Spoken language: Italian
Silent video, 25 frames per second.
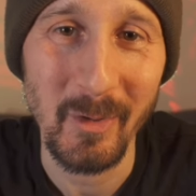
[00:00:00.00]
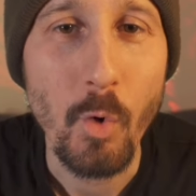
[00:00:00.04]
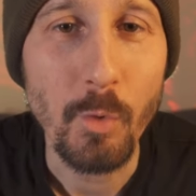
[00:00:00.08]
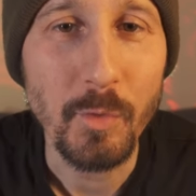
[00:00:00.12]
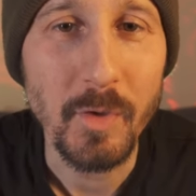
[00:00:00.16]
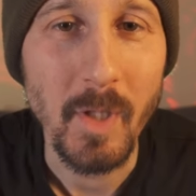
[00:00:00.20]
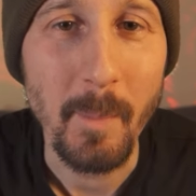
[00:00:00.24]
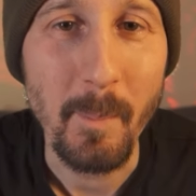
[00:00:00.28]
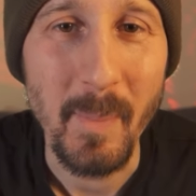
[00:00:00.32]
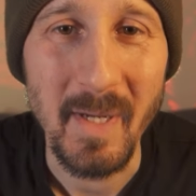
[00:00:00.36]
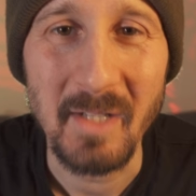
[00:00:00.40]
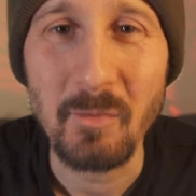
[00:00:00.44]
Con
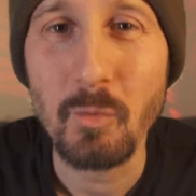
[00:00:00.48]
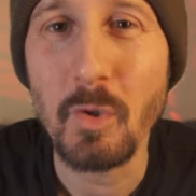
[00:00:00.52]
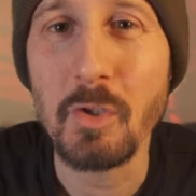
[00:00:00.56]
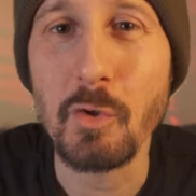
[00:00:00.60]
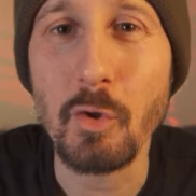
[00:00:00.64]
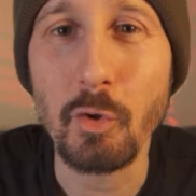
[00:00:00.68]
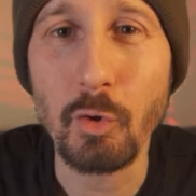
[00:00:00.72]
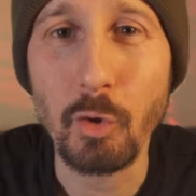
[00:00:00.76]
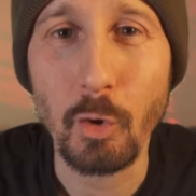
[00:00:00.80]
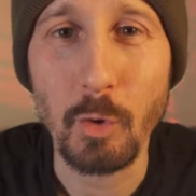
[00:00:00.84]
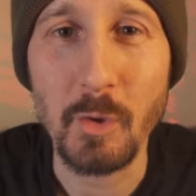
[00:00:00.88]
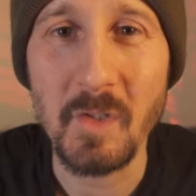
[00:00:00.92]
temperature
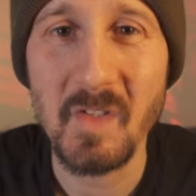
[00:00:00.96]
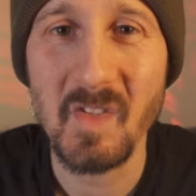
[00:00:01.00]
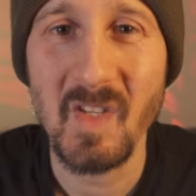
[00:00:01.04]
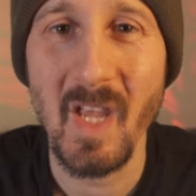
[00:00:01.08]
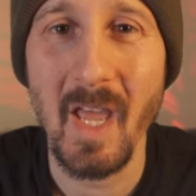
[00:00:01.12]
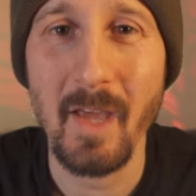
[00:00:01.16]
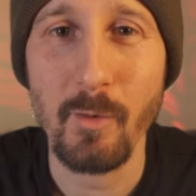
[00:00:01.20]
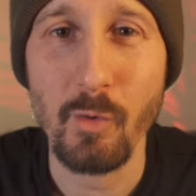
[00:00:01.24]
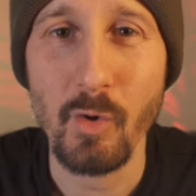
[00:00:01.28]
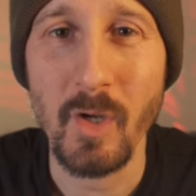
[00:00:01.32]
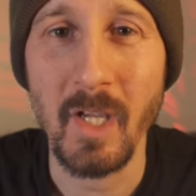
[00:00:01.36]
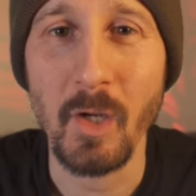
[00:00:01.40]
sotto lo
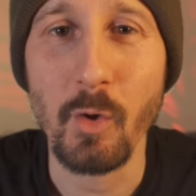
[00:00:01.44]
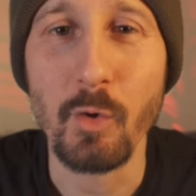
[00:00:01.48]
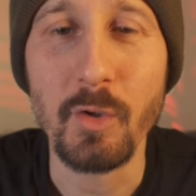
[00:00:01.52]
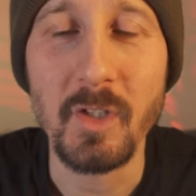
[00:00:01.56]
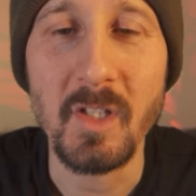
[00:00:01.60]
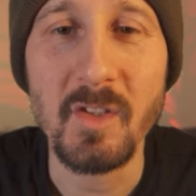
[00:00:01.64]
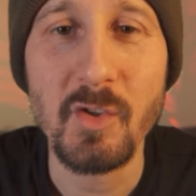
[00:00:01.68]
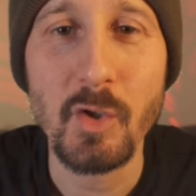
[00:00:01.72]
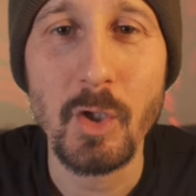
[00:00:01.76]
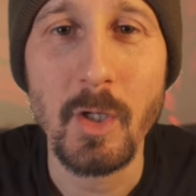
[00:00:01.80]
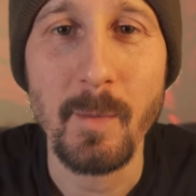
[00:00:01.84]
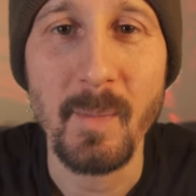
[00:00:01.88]
zero e
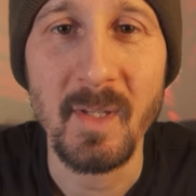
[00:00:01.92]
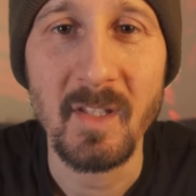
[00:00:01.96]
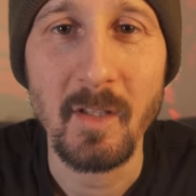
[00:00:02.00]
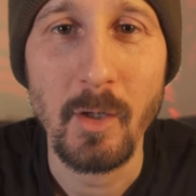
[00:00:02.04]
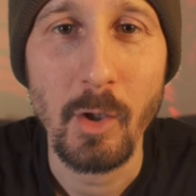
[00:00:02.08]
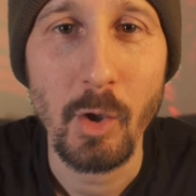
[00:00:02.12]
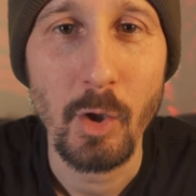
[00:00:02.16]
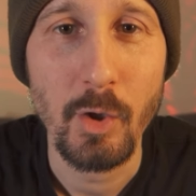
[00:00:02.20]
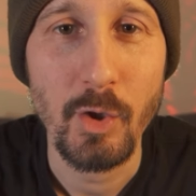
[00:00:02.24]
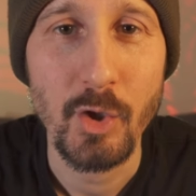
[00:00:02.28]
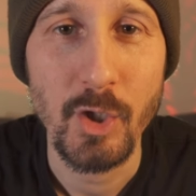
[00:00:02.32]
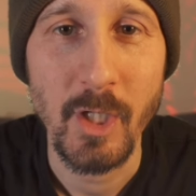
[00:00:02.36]
condizioni
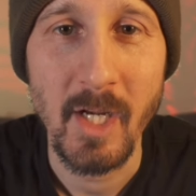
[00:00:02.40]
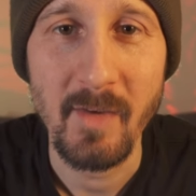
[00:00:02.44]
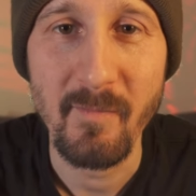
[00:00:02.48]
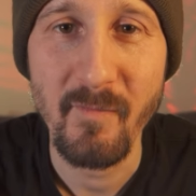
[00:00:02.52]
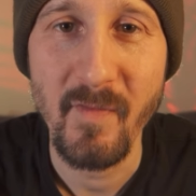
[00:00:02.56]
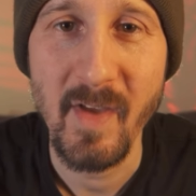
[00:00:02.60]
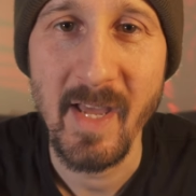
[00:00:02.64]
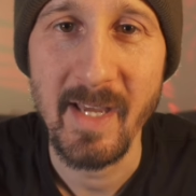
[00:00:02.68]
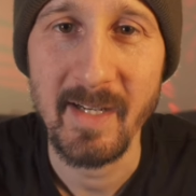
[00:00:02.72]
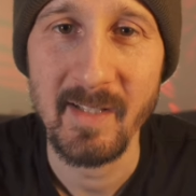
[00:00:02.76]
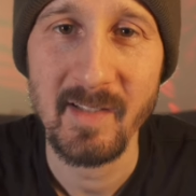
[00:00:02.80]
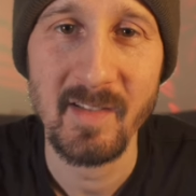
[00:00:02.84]
meteorologiche
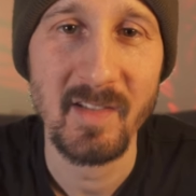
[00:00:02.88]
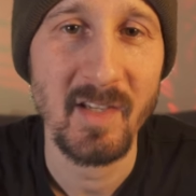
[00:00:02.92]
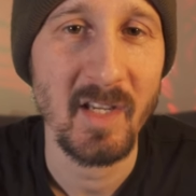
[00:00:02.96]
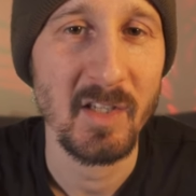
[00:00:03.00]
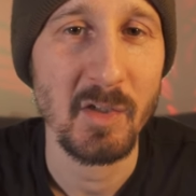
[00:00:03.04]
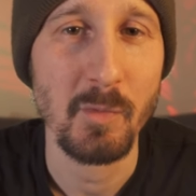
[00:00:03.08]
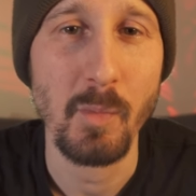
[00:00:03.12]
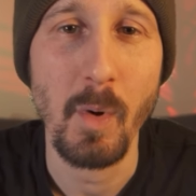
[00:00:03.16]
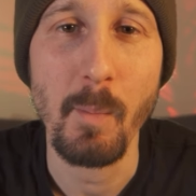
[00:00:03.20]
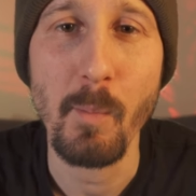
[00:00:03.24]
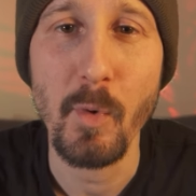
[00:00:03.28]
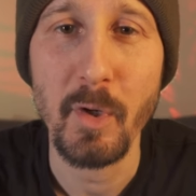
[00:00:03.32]
avverse
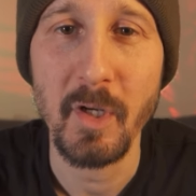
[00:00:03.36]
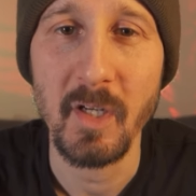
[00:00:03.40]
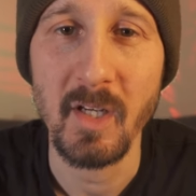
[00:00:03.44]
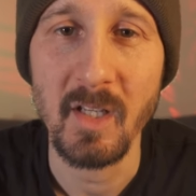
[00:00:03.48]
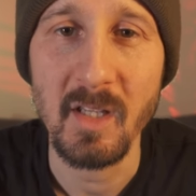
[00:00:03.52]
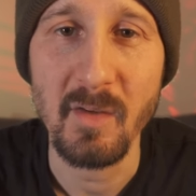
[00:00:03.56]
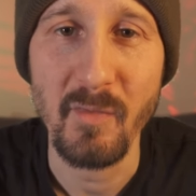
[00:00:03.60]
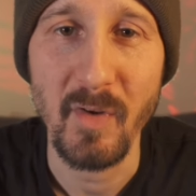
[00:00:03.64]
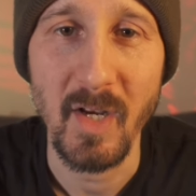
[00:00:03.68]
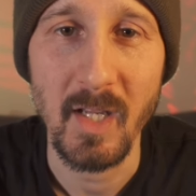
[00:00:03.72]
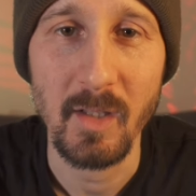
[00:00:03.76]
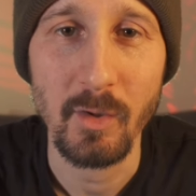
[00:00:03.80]
si può morire
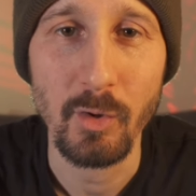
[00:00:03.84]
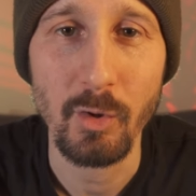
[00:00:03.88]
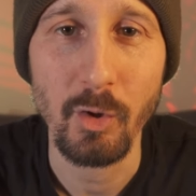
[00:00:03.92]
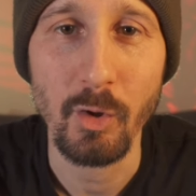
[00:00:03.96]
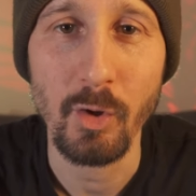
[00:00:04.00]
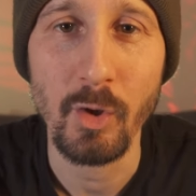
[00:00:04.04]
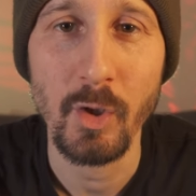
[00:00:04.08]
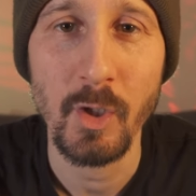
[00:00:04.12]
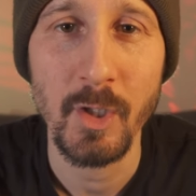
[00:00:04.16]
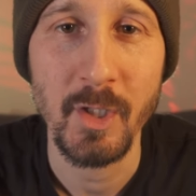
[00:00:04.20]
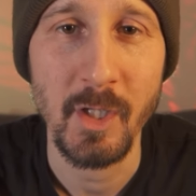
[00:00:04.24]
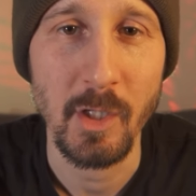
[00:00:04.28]
di
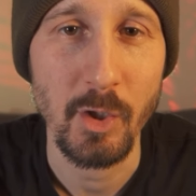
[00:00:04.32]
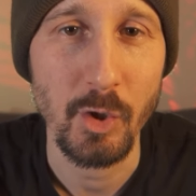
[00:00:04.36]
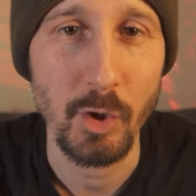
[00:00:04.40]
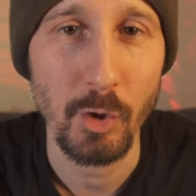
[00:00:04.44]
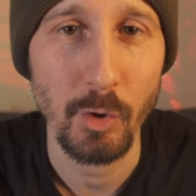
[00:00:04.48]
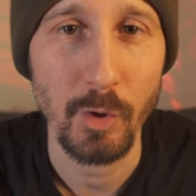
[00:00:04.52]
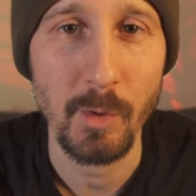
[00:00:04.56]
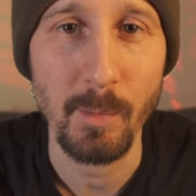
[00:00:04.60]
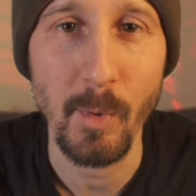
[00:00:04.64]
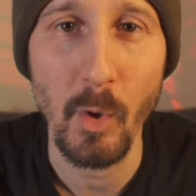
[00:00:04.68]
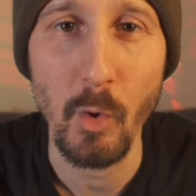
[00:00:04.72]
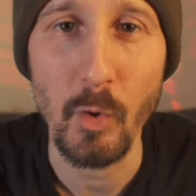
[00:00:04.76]
freddo nel
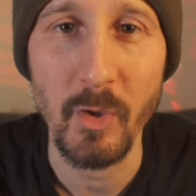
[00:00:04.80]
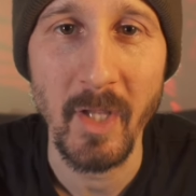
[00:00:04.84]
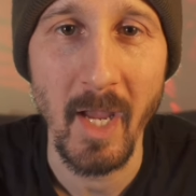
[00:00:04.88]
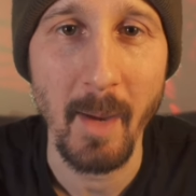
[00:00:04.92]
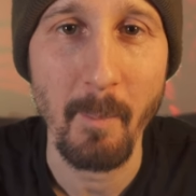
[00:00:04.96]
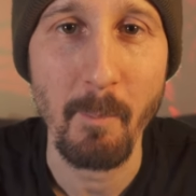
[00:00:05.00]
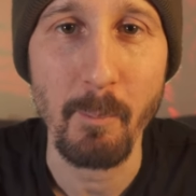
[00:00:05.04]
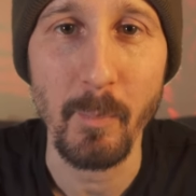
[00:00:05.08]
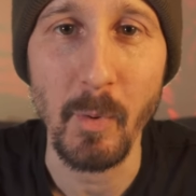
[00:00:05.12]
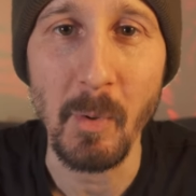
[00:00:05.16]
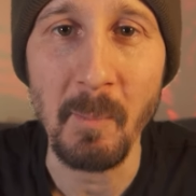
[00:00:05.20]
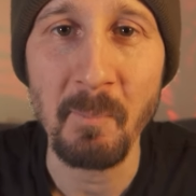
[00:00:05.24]
giro di poco
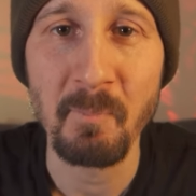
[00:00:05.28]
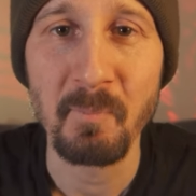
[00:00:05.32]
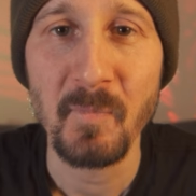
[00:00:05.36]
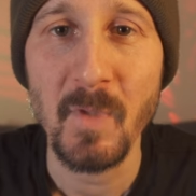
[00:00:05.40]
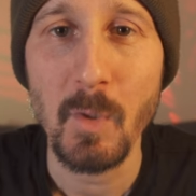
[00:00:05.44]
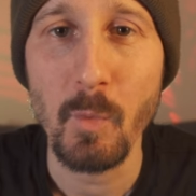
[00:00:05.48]
tempo,